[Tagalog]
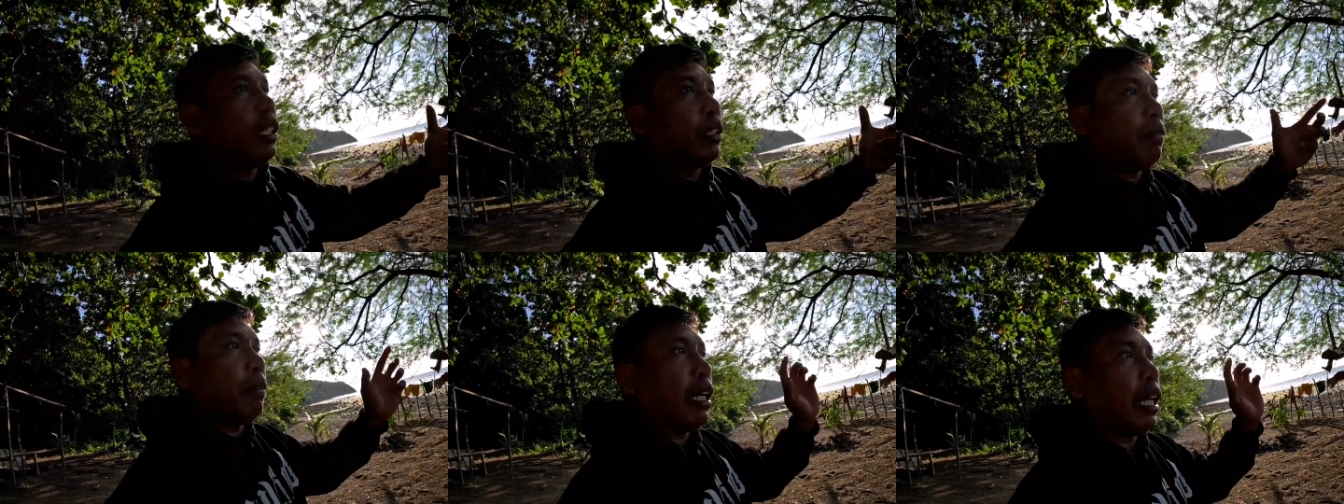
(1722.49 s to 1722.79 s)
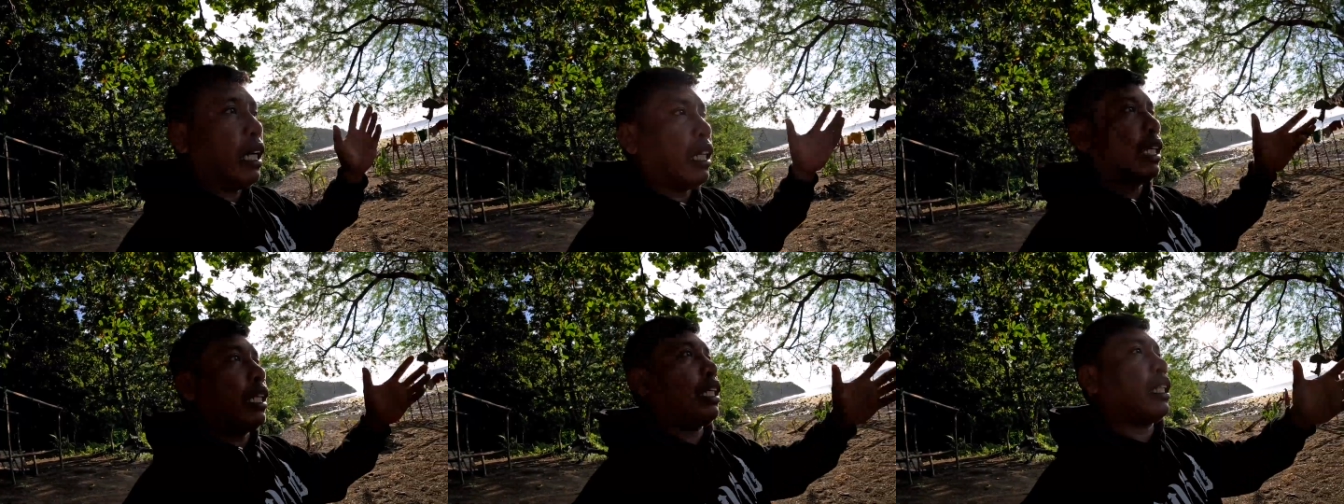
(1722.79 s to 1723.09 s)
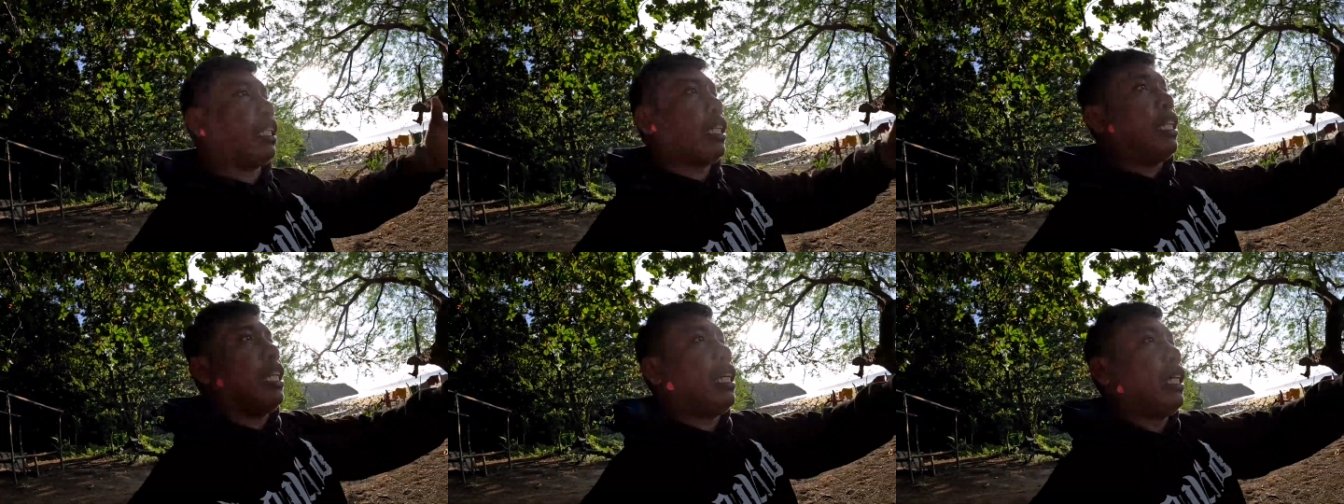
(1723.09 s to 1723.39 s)
yung mga
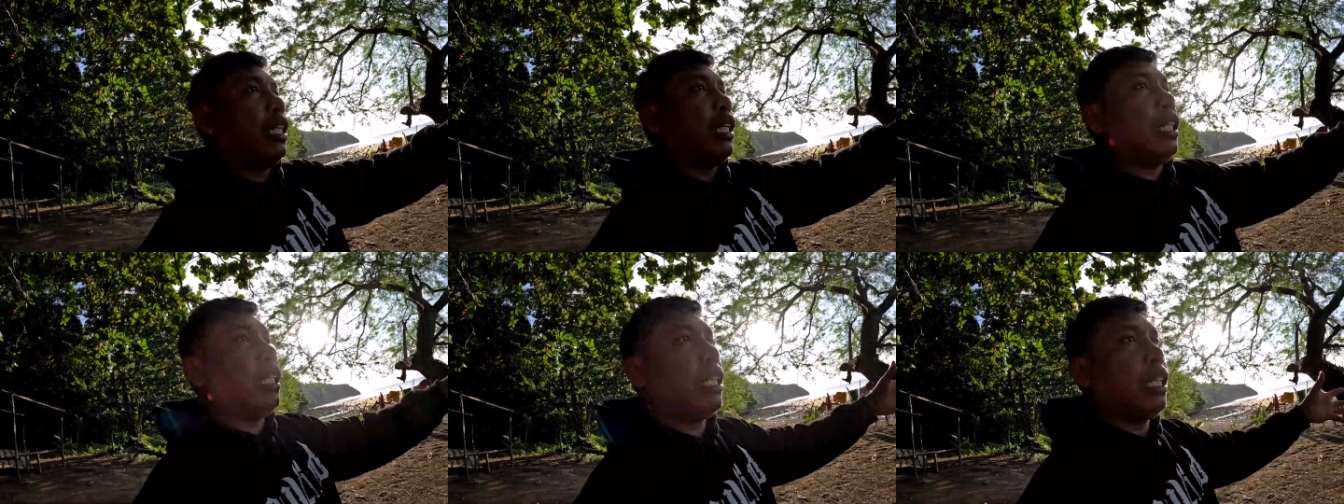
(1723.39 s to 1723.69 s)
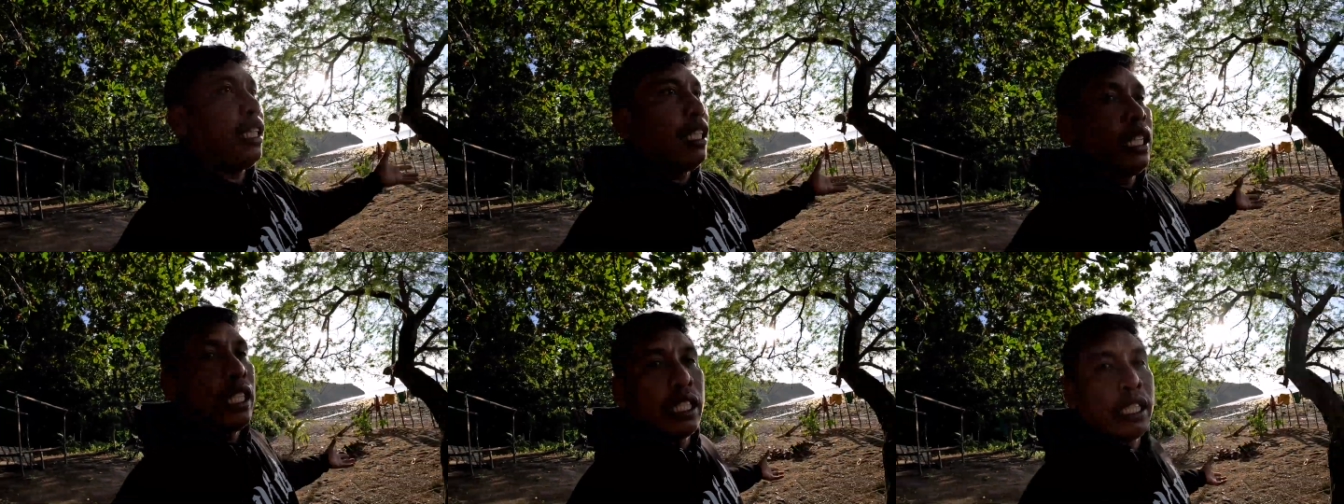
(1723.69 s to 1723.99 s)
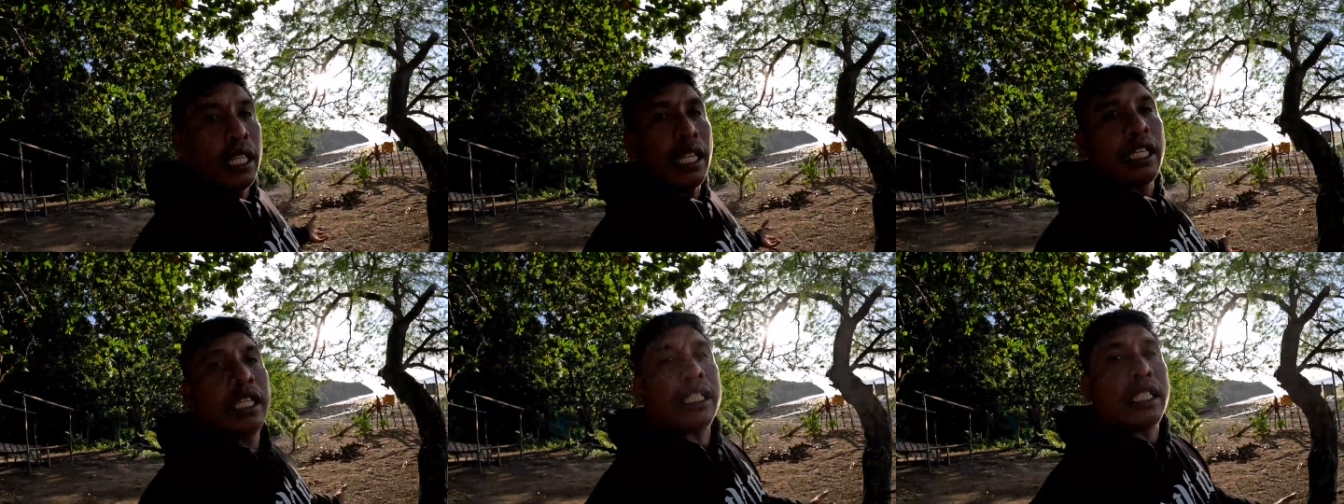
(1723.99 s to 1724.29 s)
anak nila
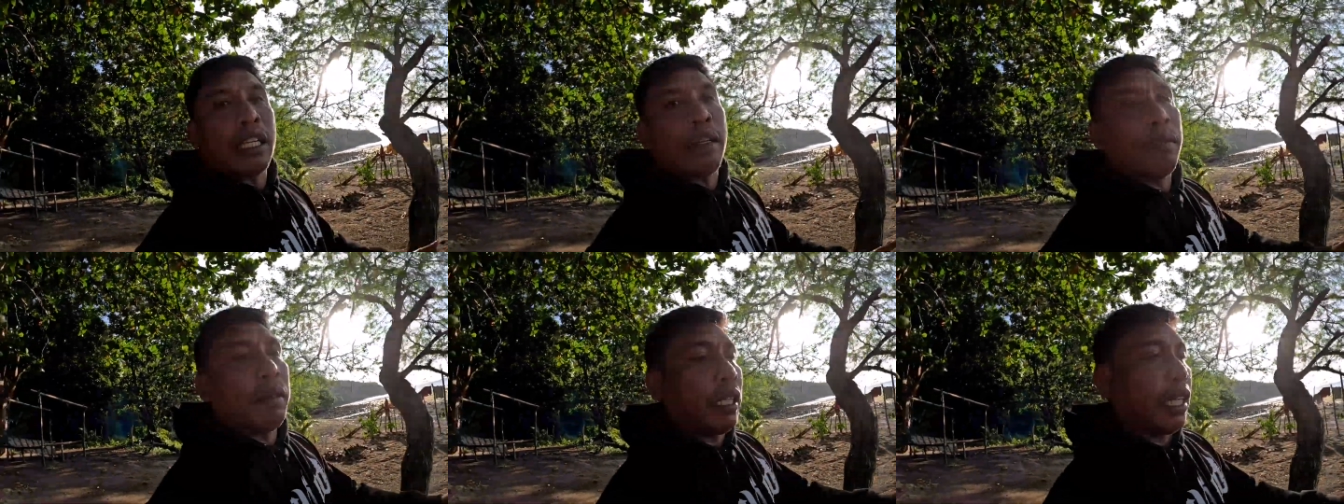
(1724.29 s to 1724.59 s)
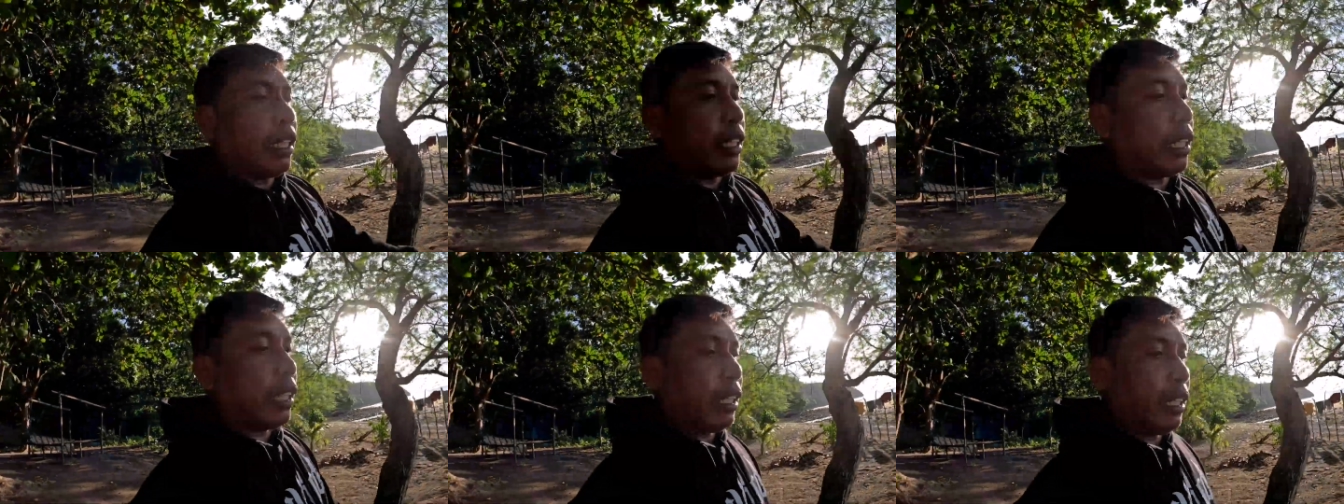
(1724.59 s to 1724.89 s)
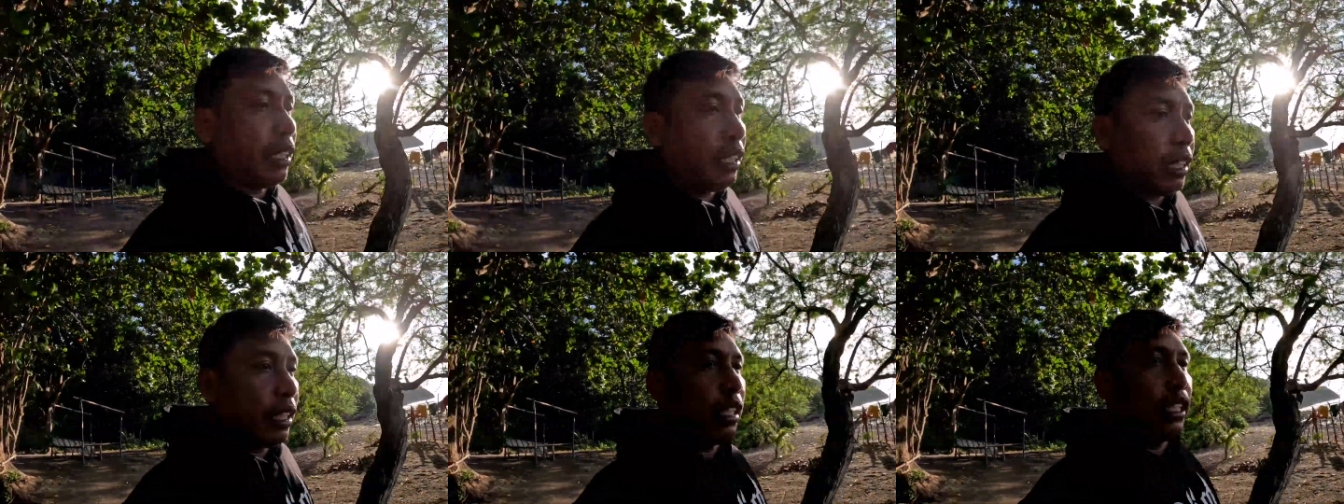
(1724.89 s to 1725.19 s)
yan, kasama natin
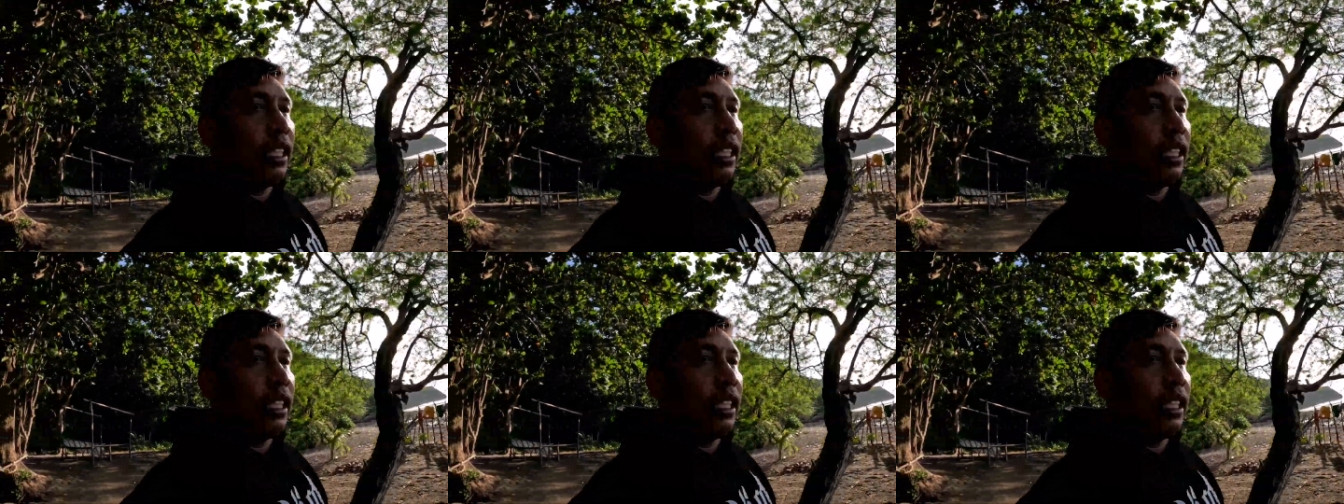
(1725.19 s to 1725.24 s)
